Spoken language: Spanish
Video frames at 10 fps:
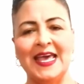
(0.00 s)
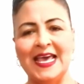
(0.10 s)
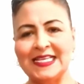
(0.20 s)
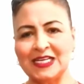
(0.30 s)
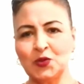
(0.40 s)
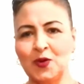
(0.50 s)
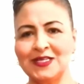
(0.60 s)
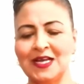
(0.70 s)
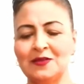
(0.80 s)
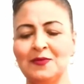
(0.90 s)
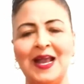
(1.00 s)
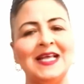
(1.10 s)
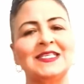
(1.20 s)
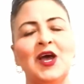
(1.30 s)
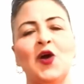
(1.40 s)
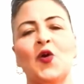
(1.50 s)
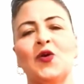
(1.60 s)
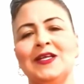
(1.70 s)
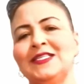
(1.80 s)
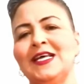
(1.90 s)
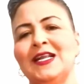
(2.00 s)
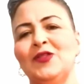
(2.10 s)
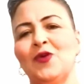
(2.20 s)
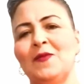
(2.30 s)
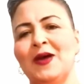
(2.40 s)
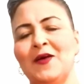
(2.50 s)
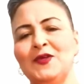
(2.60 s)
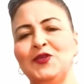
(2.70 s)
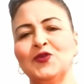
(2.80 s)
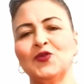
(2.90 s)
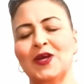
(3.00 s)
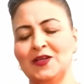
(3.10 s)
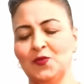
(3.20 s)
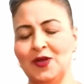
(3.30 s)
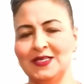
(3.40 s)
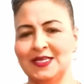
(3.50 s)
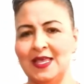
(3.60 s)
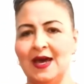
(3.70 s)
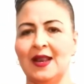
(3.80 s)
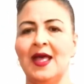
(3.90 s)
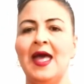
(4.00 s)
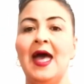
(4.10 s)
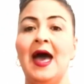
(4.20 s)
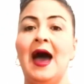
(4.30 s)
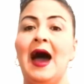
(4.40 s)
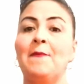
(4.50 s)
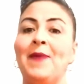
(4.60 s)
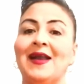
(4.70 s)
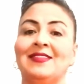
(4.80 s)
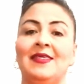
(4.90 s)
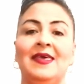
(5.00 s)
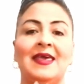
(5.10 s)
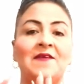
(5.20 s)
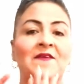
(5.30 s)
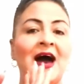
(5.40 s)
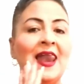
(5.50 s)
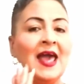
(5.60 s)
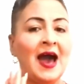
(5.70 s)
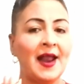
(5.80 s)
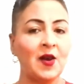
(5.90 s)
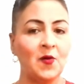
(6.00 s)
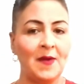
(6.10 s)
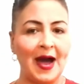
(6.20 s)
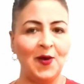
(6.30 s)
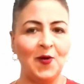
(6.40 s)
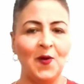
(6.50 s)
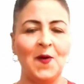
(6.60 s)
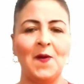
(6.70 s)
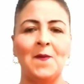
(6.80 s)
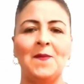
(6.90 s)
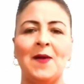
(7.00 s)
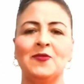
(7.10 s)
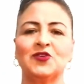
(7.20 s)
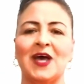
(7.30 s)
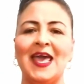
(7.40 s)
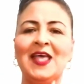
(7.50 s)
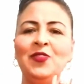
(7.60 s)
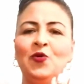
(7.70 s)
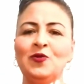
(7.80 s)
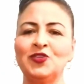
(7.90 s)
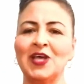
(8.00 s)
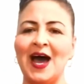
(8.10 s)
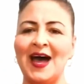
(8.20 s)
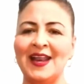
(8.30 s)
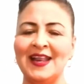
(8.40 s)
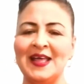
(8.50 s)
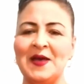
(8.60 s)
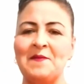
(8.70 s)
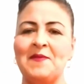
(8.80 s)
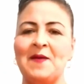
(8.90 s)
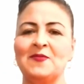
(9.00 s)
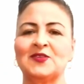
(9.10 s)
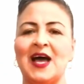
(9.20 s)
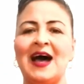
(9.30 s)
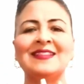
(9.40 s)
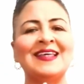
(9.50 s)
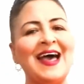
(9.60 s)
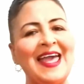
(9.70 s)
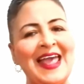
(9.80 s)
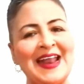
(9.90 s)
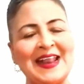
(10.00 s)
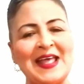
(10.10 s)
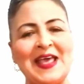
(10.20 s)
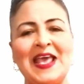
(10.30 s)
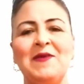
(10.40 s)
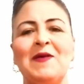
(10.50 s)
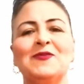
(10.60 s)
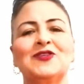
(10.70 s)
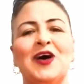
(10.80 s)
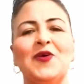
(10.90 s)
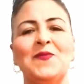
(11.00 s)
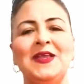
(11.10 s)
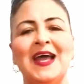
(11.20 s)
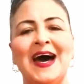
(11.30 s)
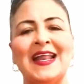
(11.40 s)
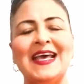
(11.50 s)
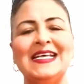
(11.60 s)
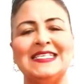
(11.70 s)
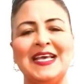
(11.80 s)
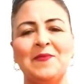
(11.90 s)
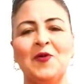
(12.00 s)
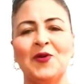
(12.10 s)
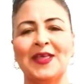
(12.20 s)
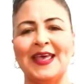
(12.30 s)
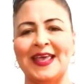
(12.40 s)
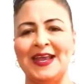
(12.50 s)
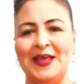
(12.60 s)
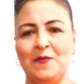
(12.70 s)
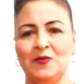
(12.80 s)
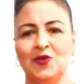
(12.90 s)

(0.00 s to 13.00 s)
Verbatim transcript: esas fuerzas malas con este ritual maravilloso que les voy a enseñar. Aparte de que va a alejar lo malo, vamos a endulzar, vamos a atraer y vamos a dominar ese amor que queremos.